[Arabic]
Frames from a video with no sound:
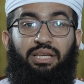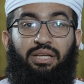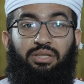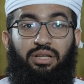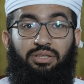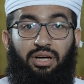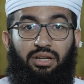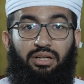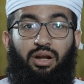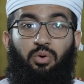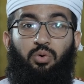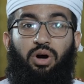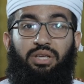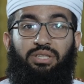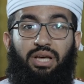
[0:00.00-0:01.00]
يتجرع
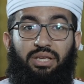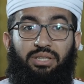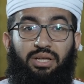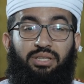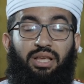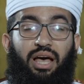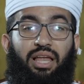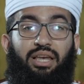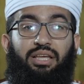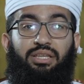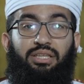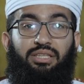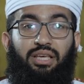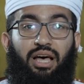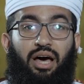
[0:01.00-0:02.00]
غصاصتها
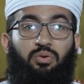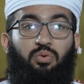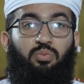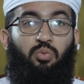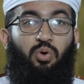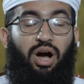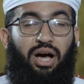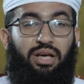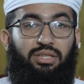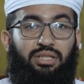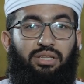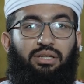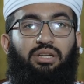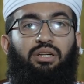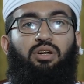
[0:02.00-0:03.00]
الانسان
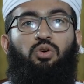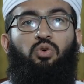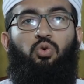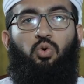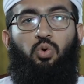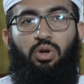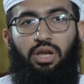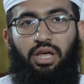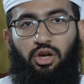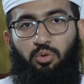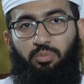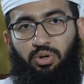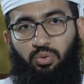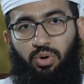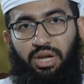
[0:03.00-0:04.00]
المعاصر كل
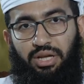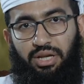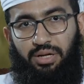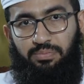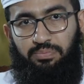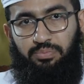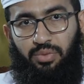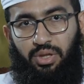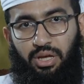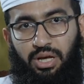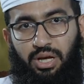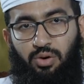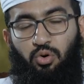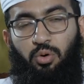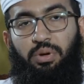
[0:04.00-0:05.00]
يوم وليله
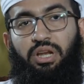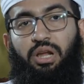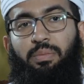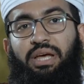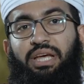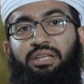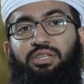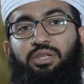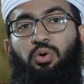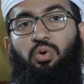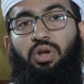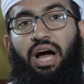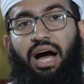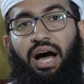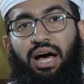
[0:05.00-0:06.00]
وبينما يتيه
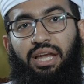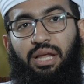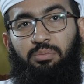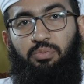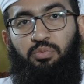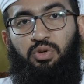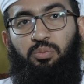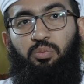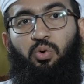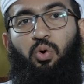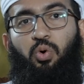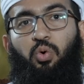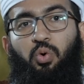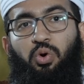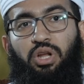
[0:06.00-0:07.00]
العالم في
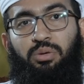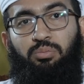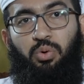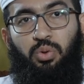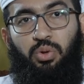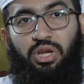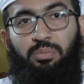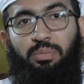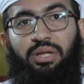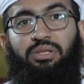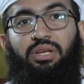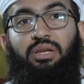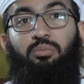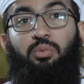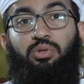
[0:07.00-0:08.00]
بحور مظلمه
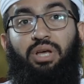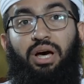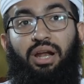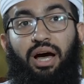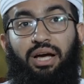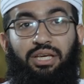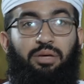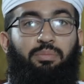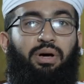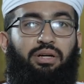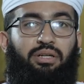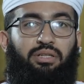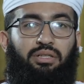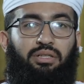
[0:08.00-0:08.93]
متراكمه